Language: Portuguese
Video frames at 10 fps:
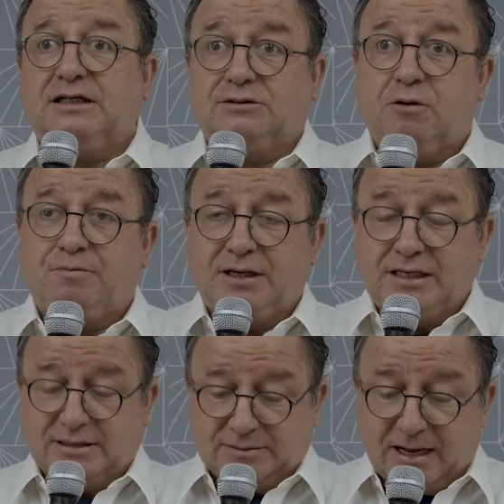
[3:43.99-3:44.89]
as
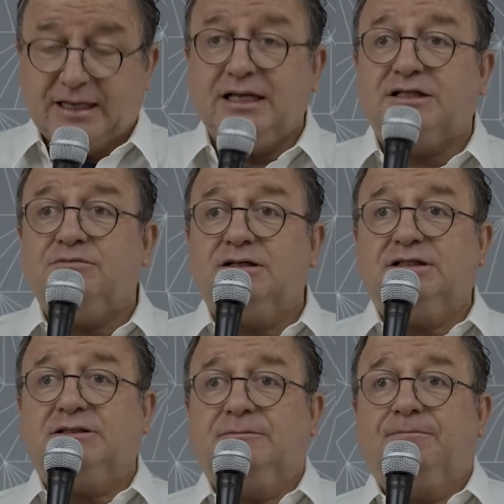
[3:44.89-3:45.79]
companhias
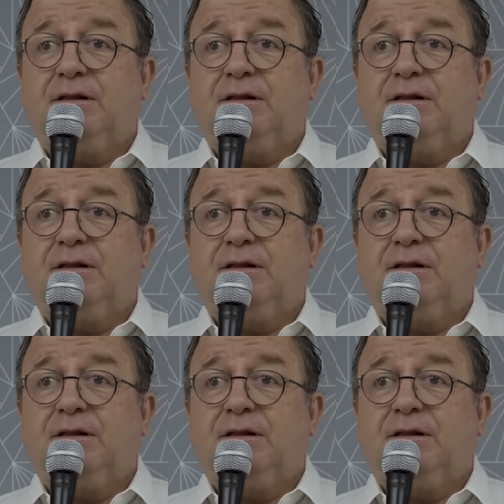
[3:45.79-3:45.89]
marítimas,